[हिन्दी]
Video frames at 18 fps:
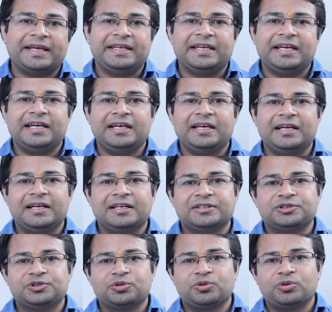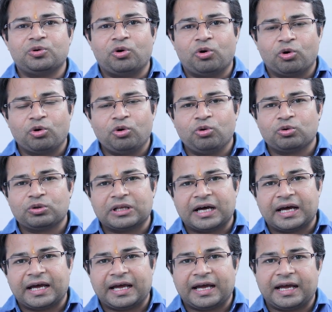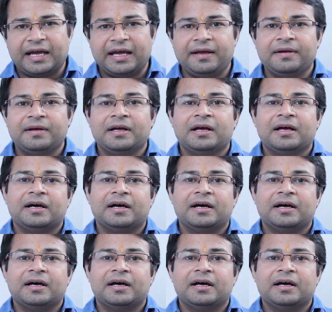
ये जो होल होता है